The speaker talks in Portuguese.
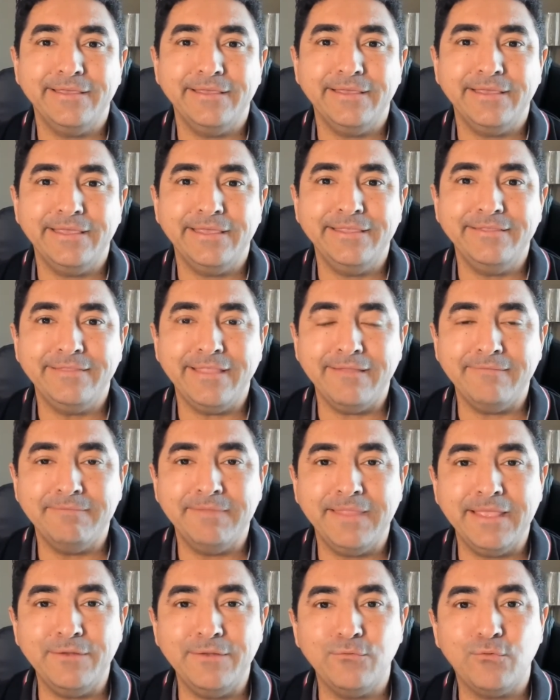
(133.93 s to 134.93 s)

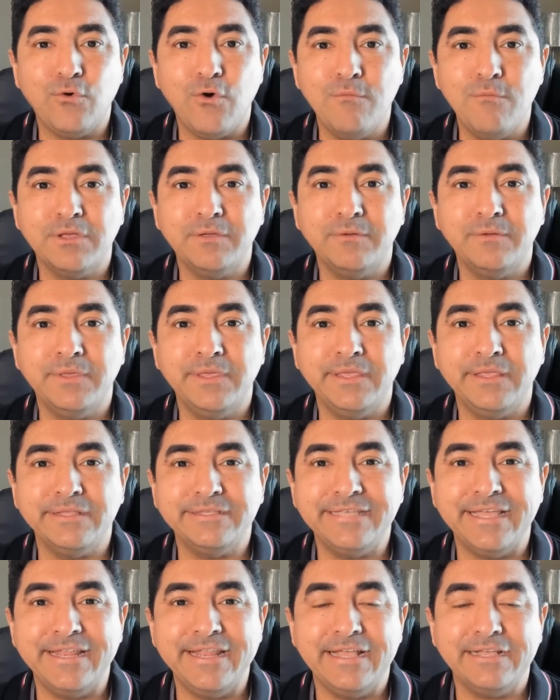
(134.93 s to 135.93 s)
entendendo como que
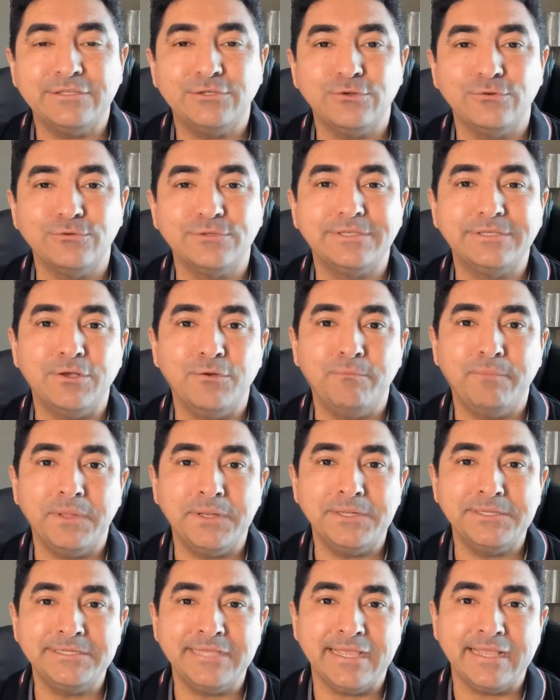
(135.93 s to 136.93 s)
seria a solução para
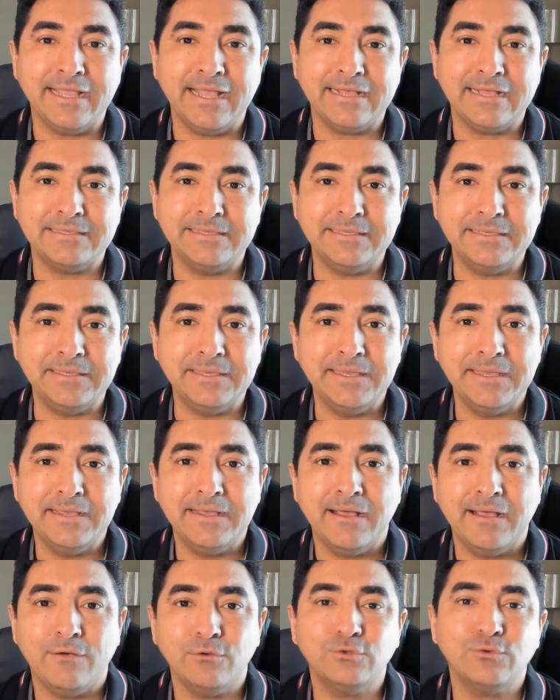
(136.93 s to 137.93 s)
ele chegar aqui,
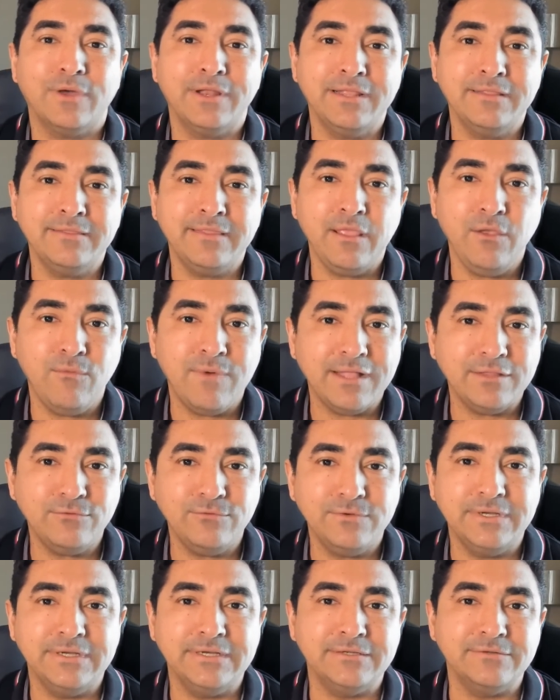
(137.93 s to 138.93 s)
aos
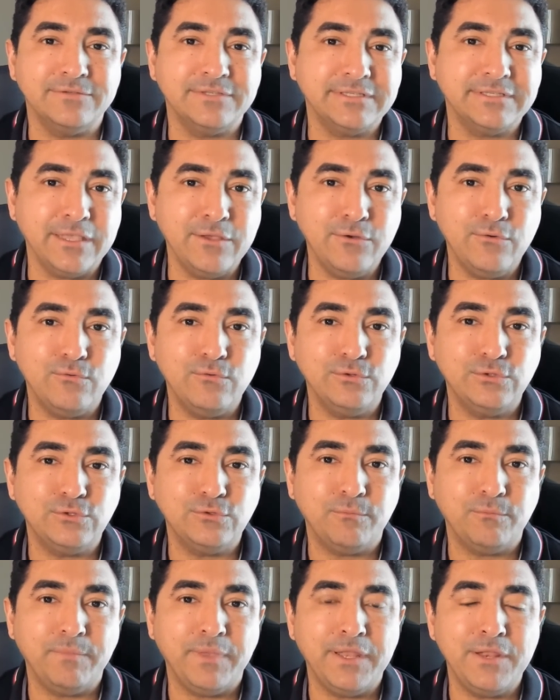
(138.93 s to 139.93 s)
44 anos, sem curso
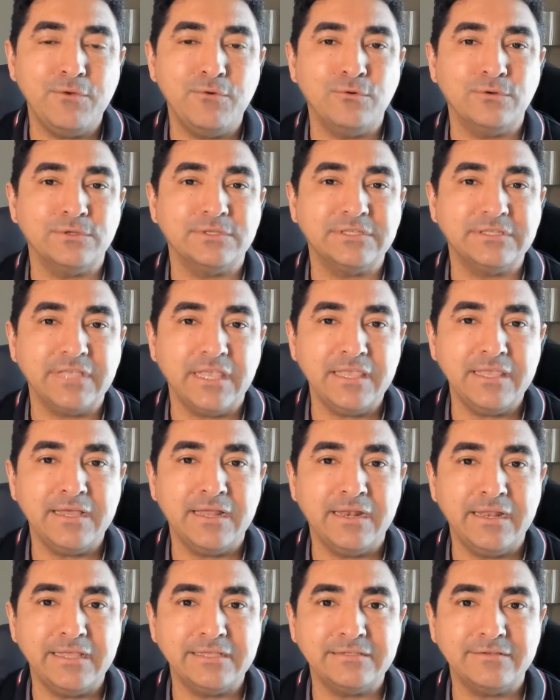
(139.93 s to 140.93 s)
superior, sem
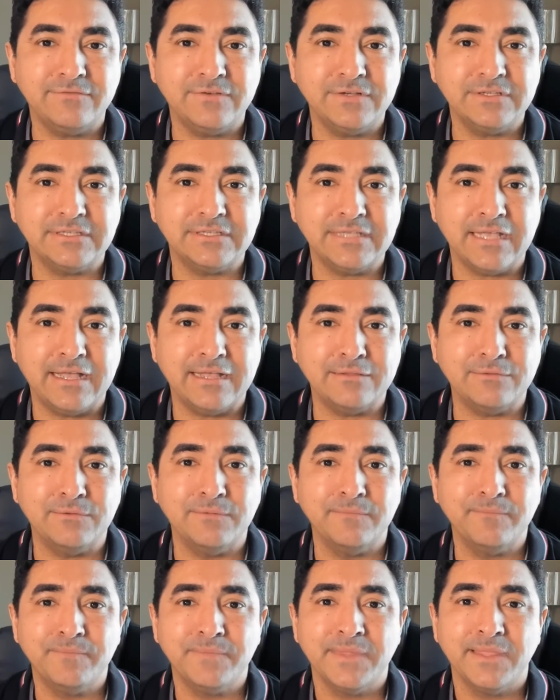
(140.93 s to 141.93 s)
inglês avançado
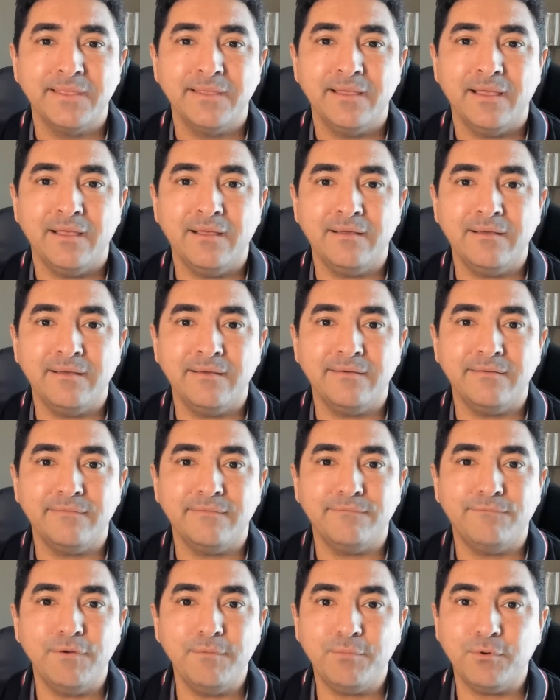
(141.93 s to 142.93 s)
ah,
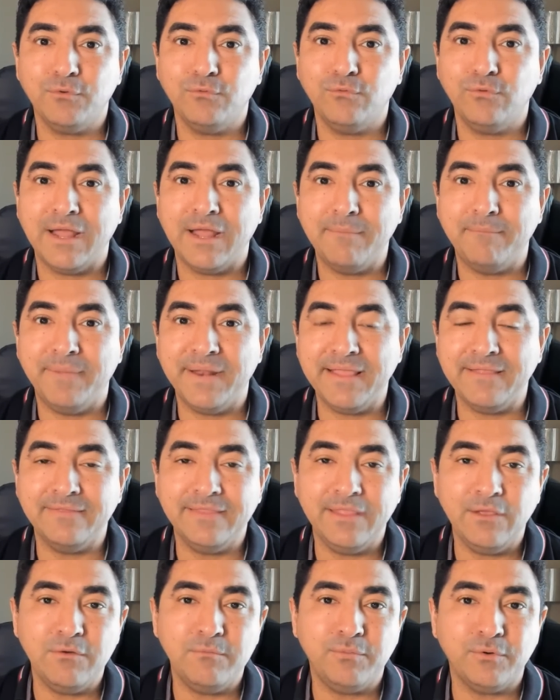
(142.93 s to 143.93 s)
foi procurar
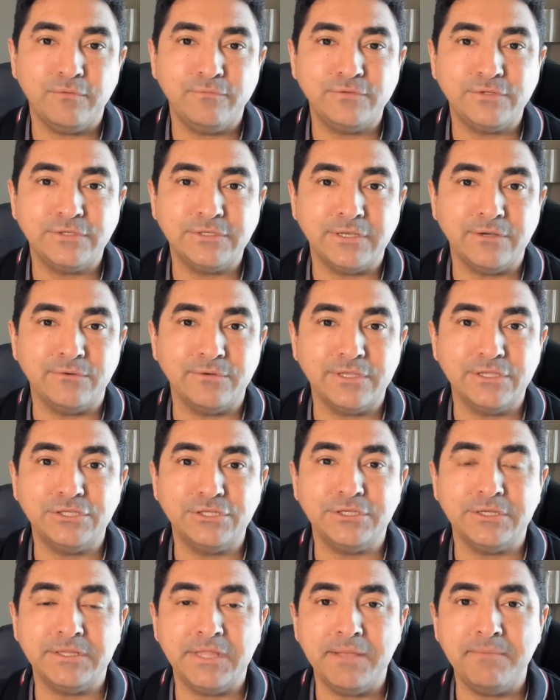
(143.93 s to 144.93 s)
aprender uma profissão que
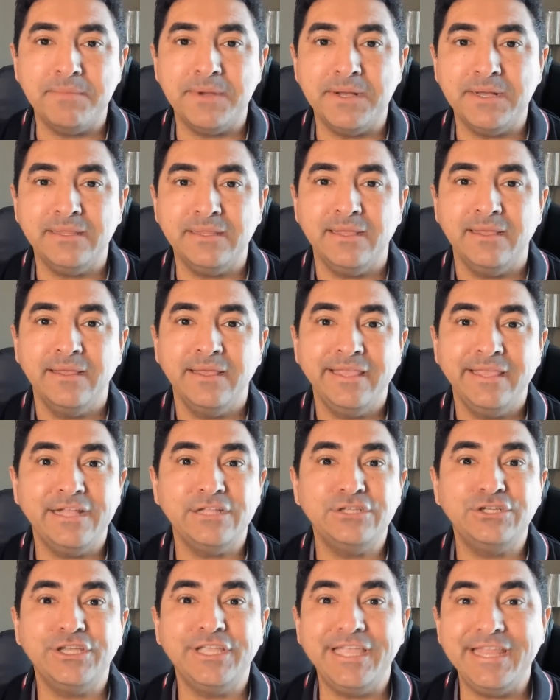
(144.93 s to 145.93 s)
tinha demanda e
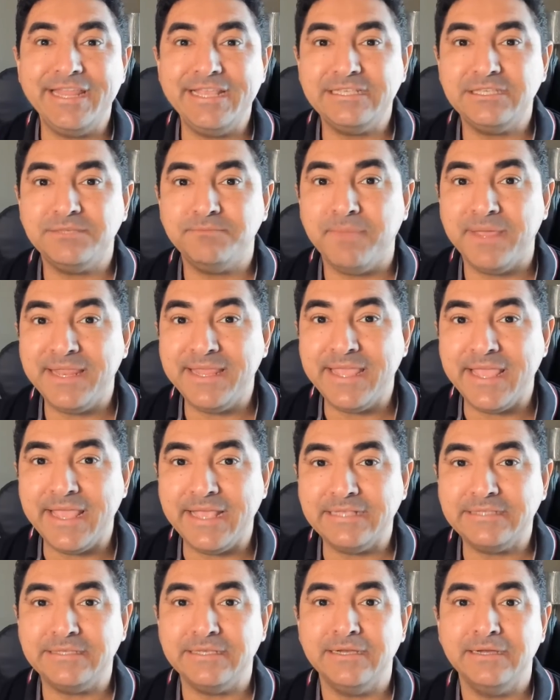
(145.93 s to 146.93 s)
adquirir
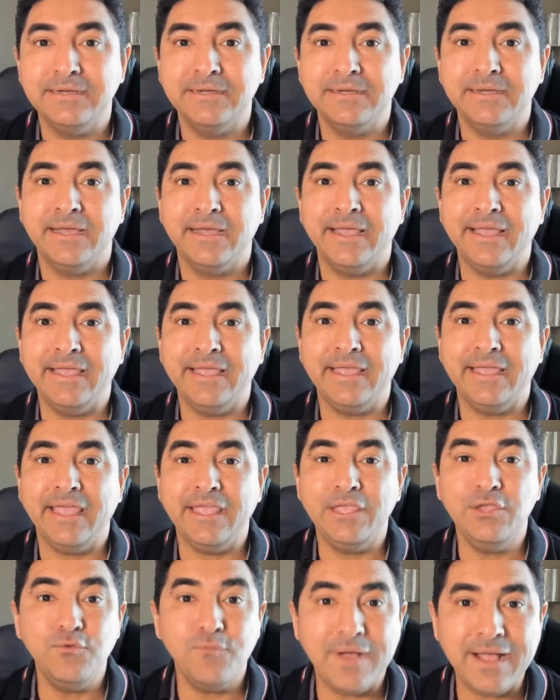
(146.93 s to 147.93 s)
experiência é,
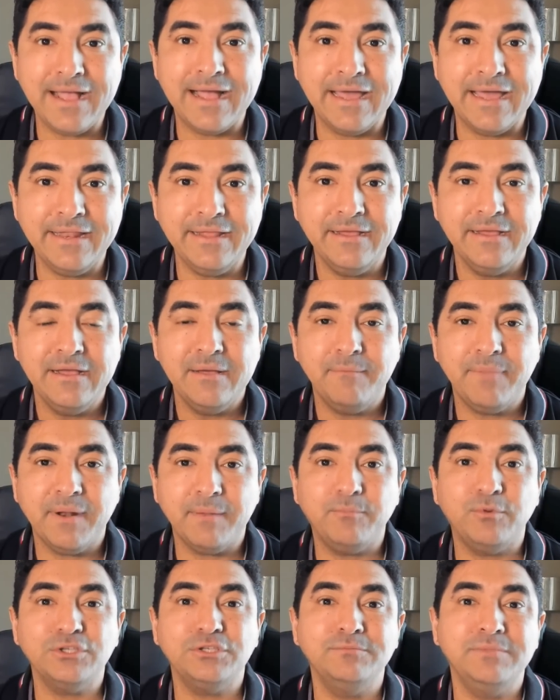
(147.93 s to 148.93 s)
em uma área para
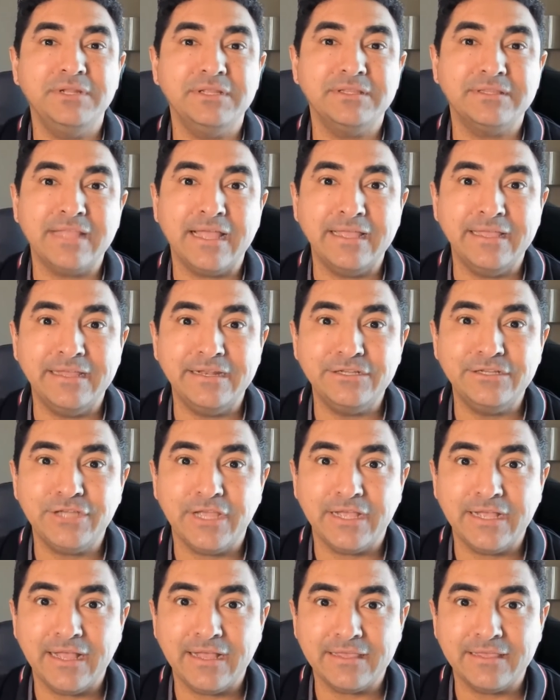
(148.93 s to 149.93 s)
possibilitar ele
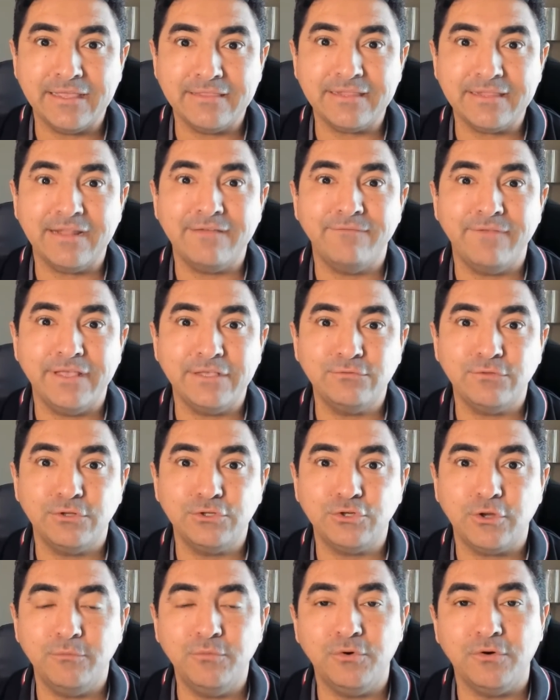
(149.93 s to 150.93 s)
chegar aqui através do
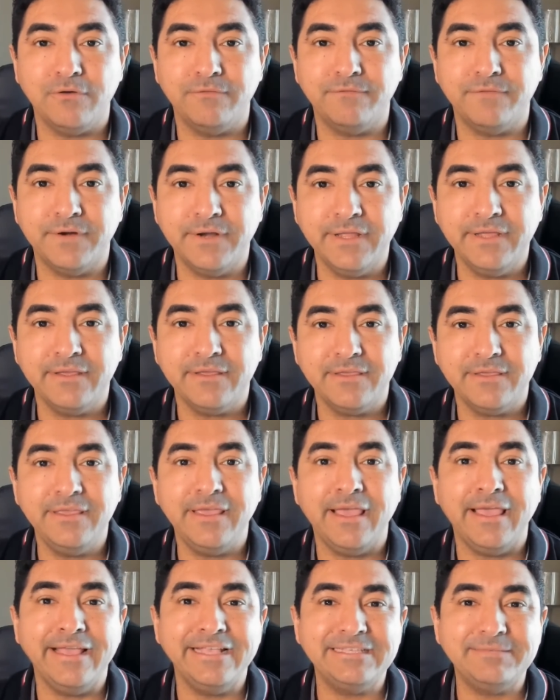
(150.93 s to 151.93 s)
job offer, né?
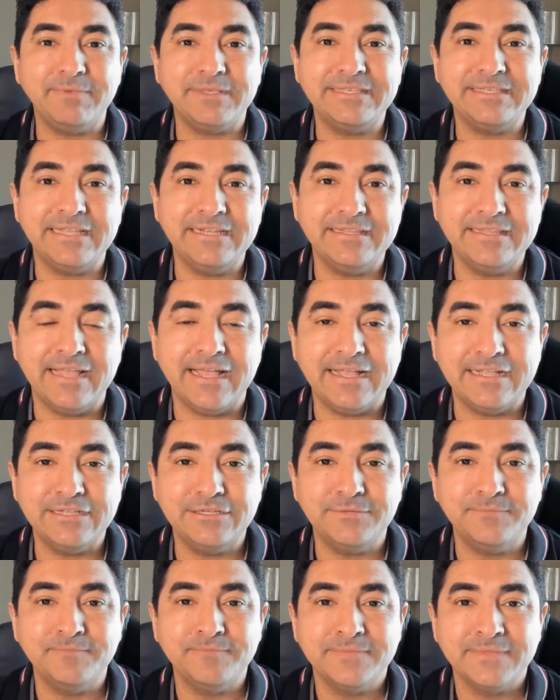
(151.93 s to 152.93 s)
Que é a
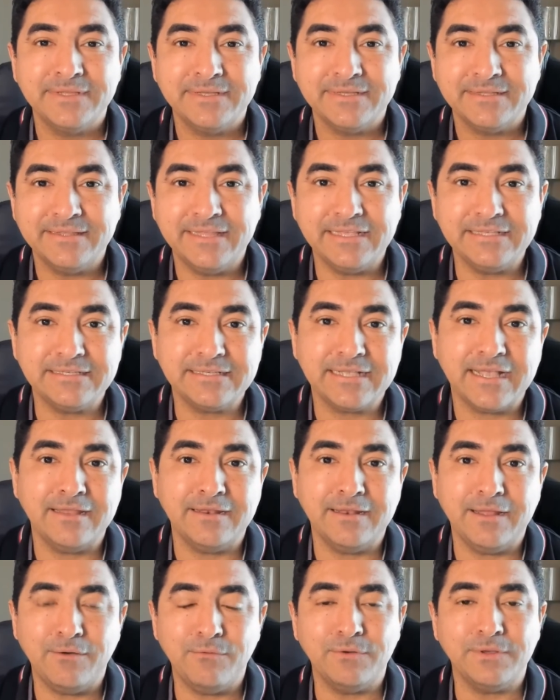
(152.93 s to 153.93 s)
especialidade desse
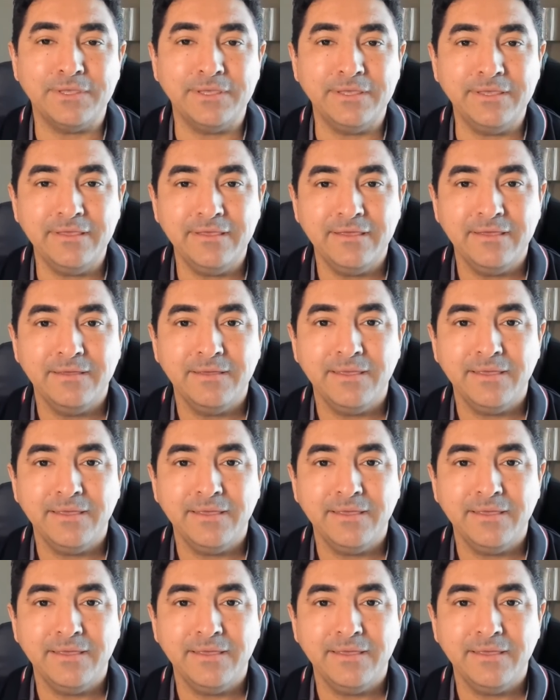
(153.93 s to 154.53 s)
canal aqui.